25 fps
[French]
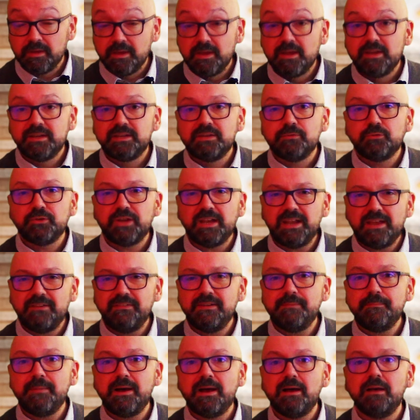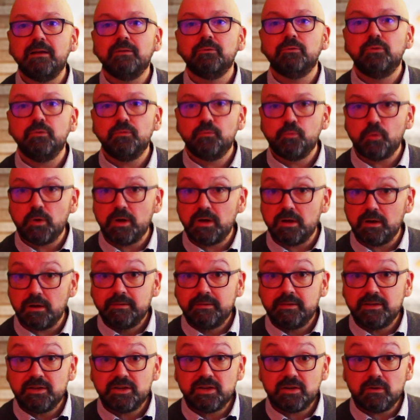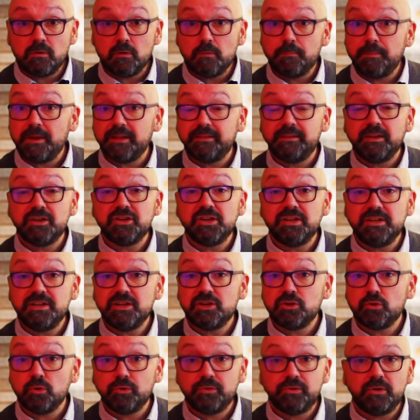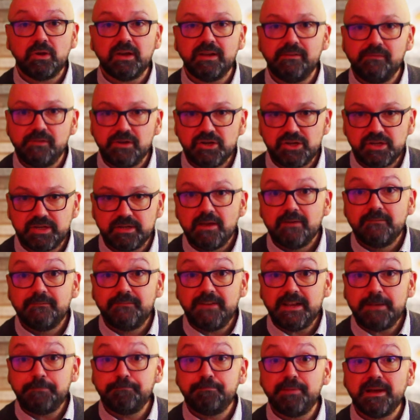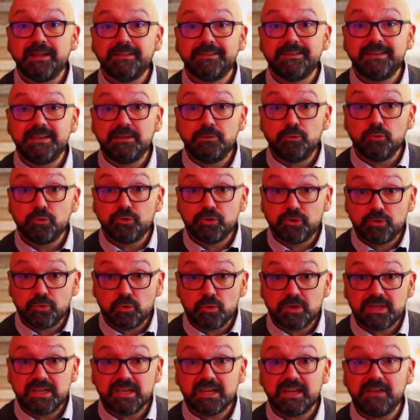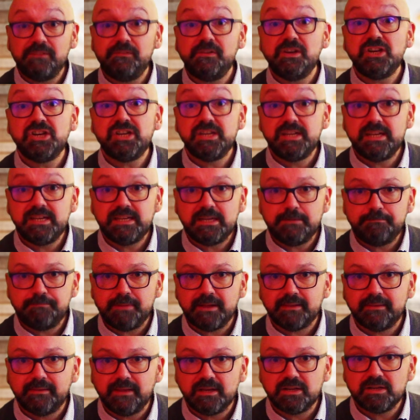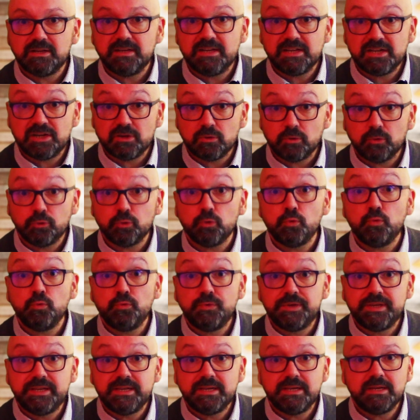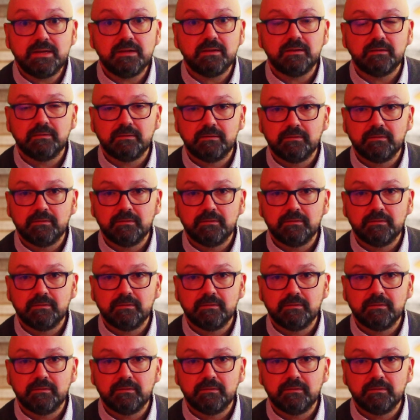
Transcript: si vous en avez marre de voir des gens partager des choses sans réfléchir, faites partie de ceux qui réfléchissent et partagent des choses utiles.